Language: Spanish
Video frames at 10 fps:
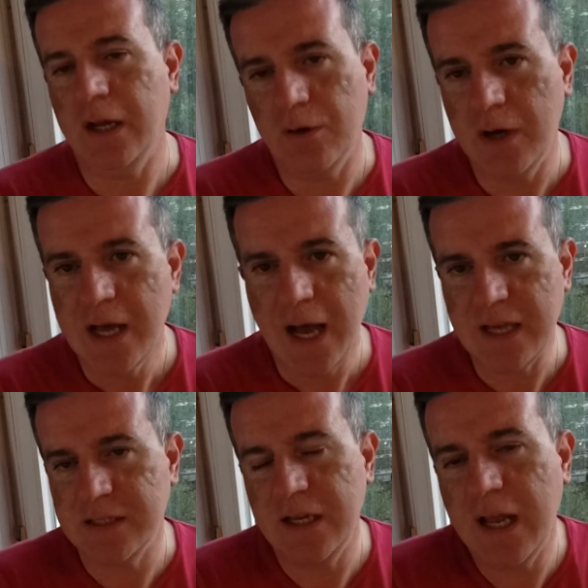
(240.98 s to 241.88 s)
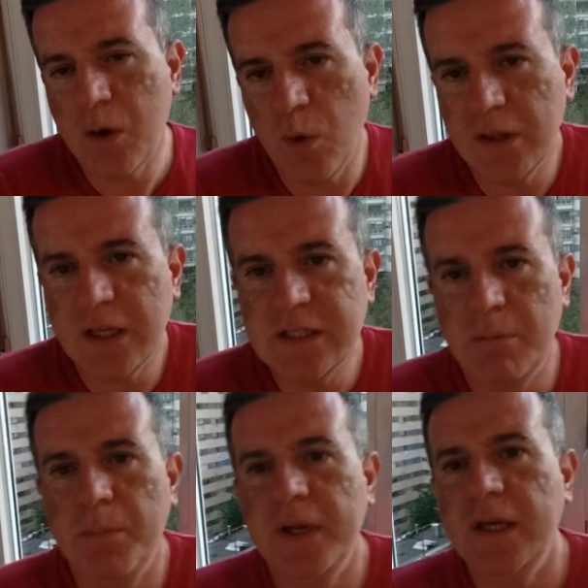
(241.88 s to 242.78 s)
claro, así las cuentas
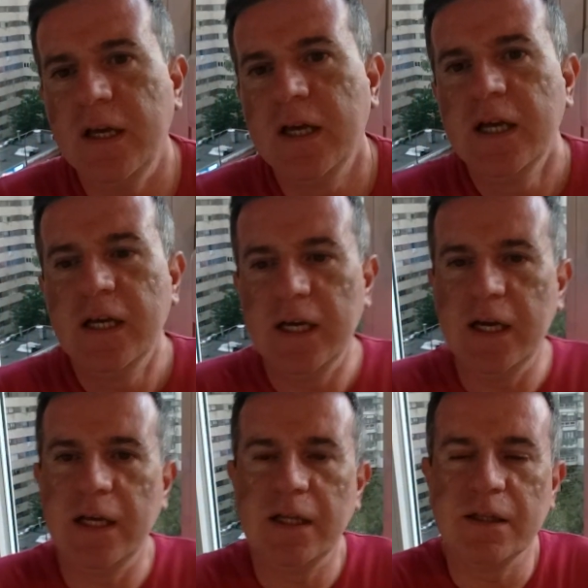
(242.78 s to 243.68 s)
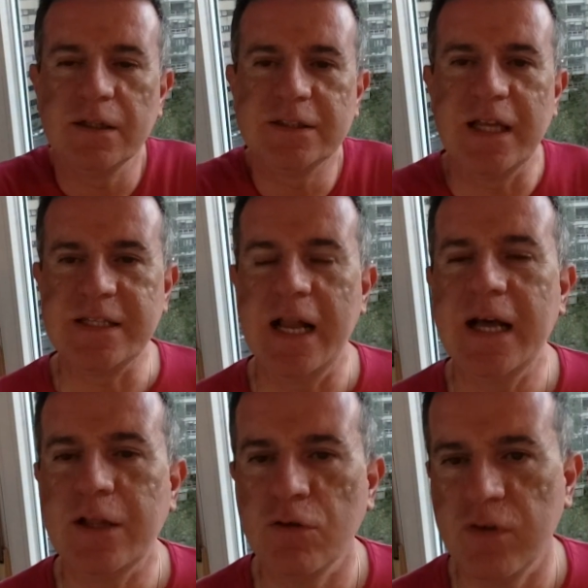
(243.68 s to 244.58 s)
siempre eh, te
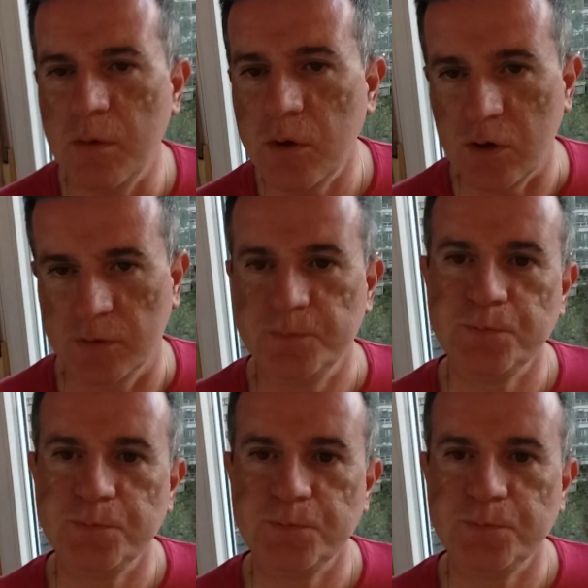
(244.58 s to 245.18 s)
salen a tu favor.